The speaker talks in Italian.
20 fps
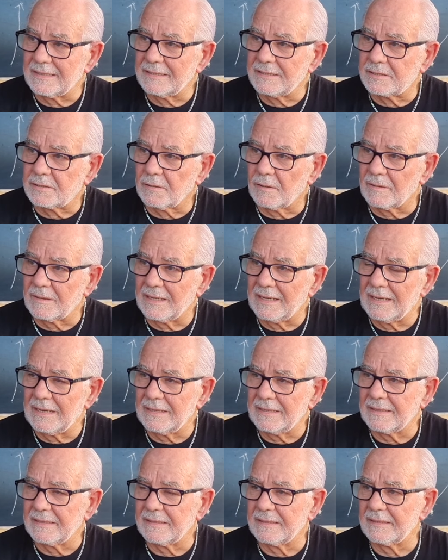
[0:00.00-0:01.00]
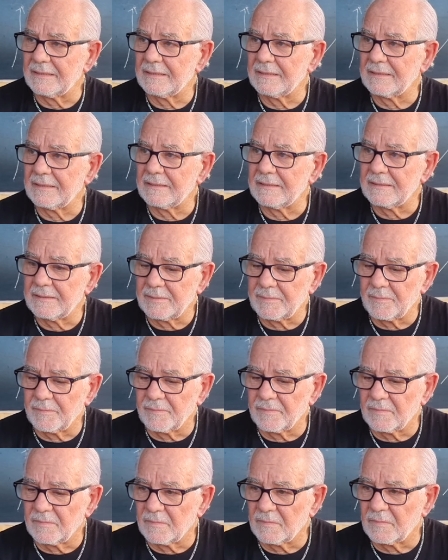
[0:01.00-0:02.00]
in zona
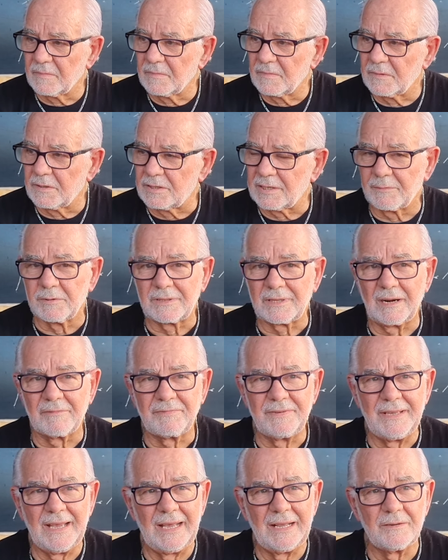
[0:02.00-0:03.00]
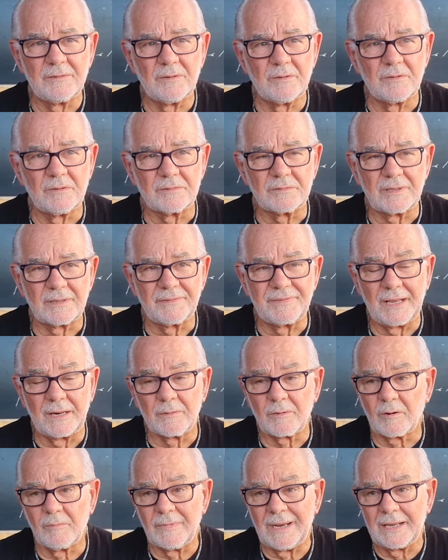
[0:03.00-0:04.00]
ehm, diciamo tra Fiano, tra
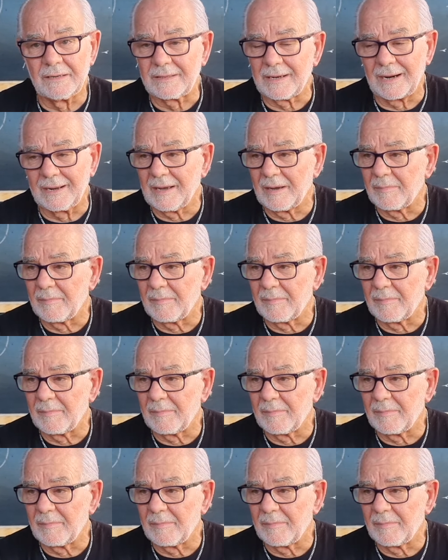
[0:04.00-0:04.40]
Fiano Romano, tra